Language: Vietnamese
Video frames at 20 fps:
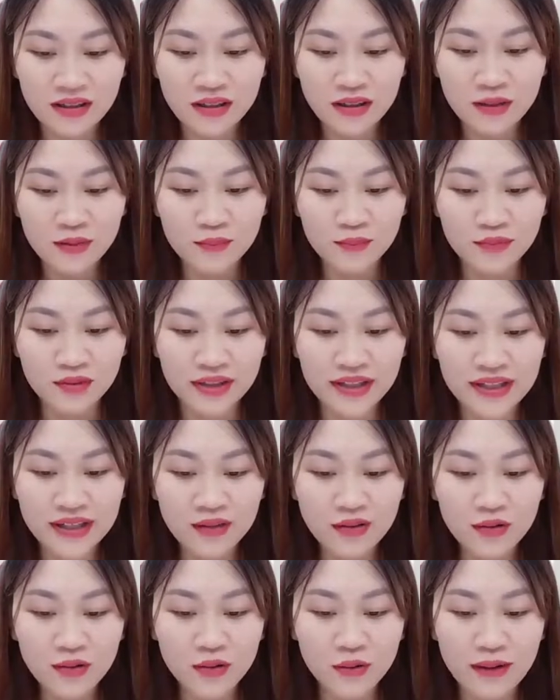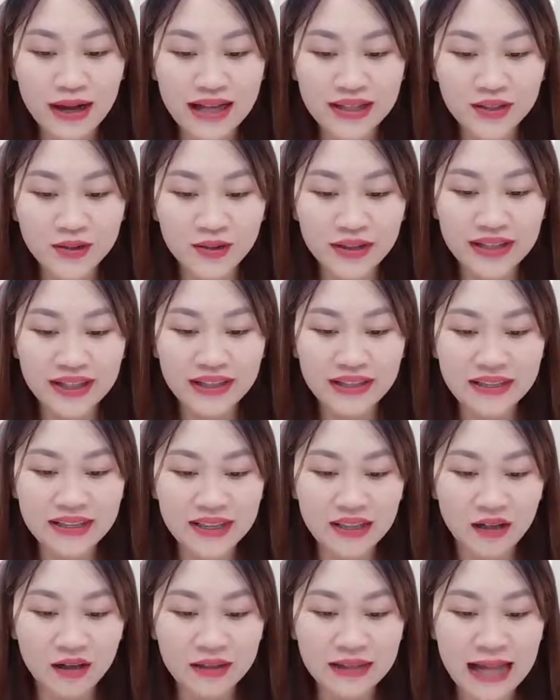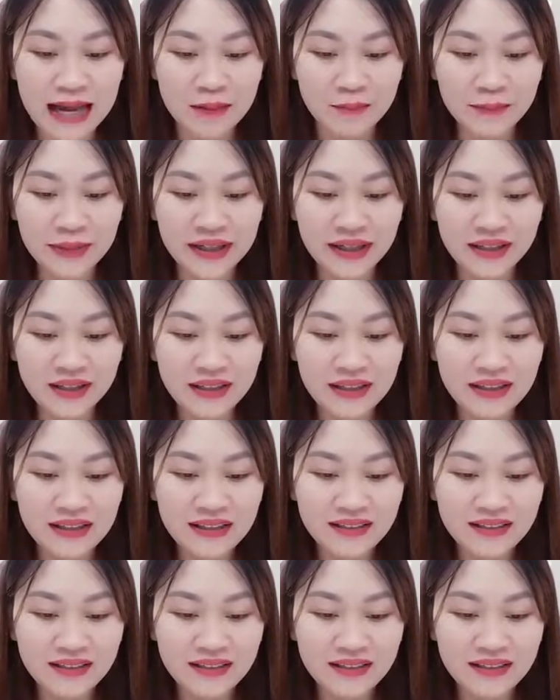Một đĩa khổ qua nhồi thịt chỉ có 8 miếng,